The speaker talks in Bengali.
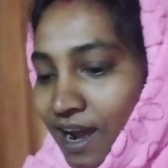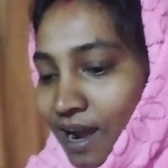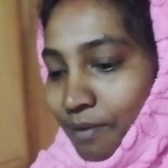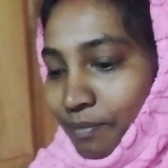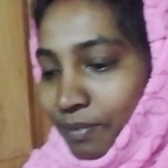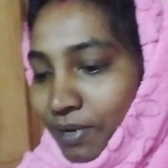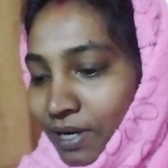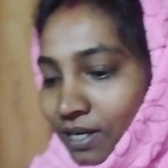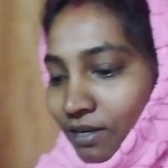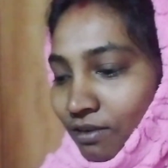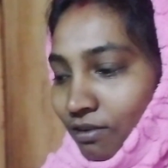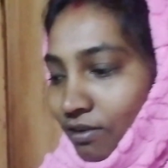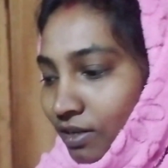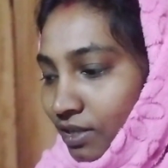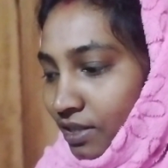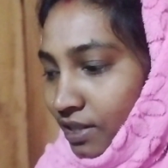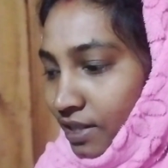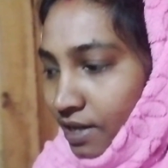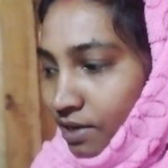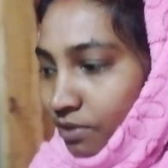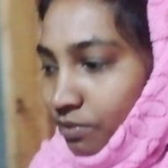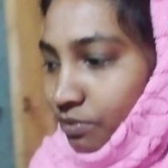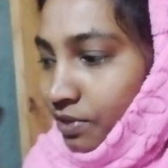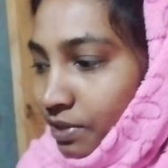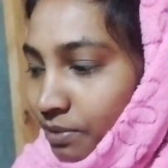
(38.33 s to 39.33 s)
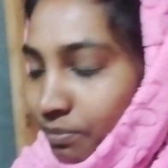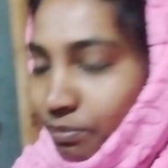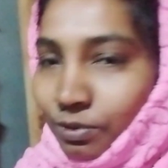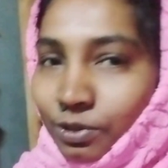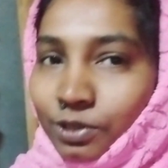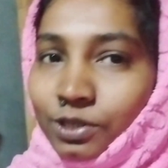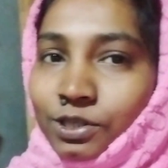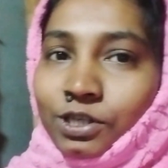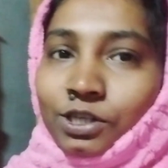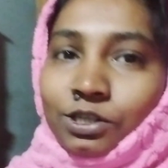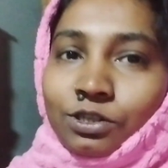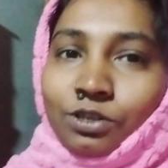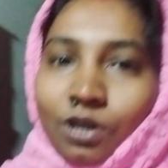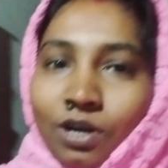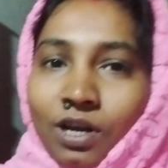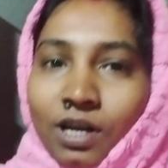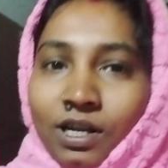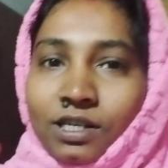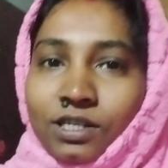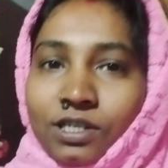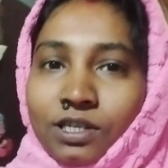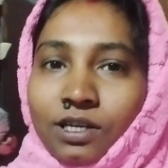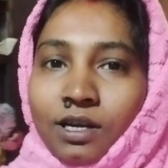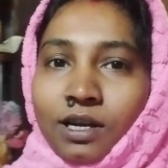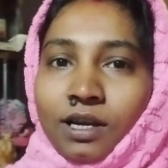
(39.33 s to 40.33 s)
আমার কর্তা উঠে পড়েছে
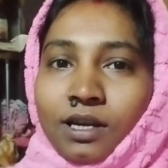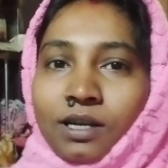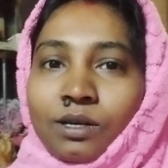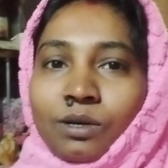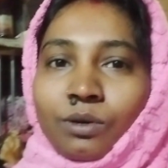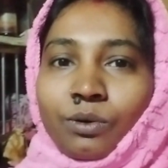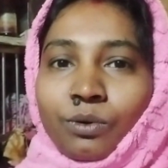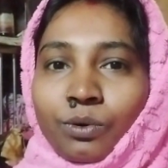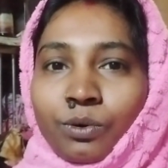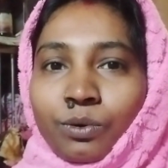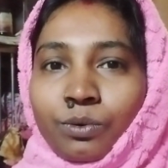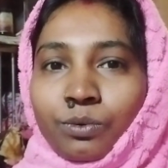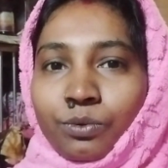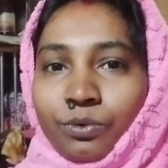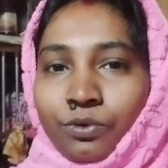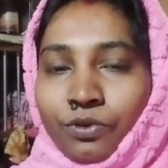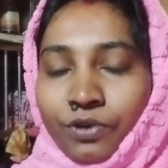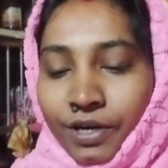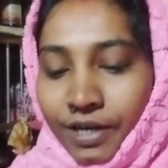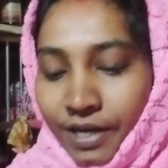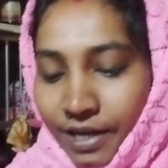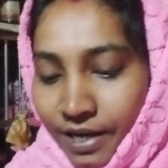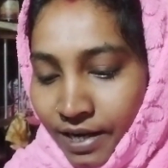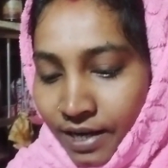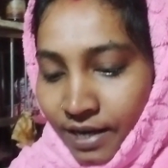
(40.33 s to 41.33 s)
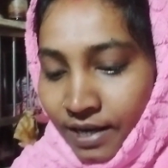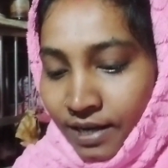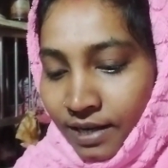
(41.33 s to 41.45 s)
সকাল সকাল ও উঠে